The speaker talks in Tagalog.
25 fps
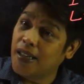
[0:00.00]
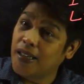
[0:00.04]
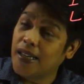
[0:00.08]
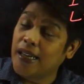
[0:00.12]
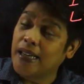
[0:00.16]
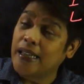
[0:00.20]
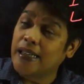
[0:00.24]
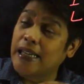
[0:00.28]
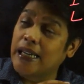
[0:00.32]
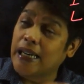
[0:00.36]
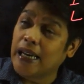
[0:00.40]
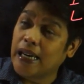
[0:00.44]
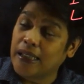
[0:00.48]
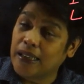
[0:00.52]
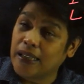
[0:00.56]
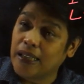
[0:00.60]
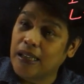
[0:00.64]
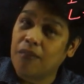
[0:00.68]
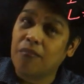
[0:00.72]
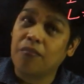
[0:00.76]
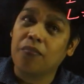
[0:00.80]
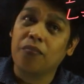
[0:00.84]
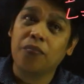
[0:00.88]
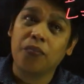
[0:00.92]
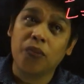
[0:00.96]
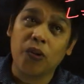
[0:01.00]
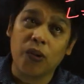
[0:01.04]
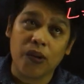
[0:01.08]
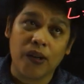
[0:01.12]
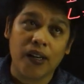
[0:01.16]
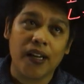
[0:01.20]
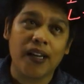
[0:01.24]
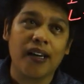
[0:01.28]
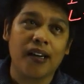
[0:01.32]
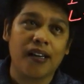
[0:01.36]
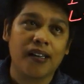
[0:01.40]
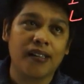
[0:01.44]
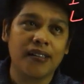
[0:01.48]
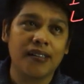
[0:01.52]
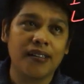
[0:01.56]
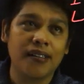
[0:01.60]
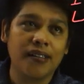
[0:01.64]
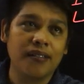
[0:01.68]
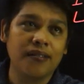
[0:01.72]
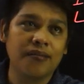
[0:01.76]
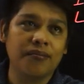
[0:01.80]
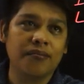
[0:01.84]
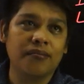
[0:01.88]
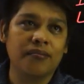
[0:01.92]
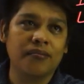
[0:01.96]
yan ay negative
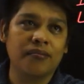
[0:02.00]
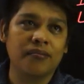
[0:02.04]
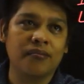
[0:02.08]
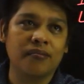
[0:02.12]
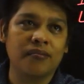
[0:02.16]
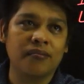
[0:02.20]
4x.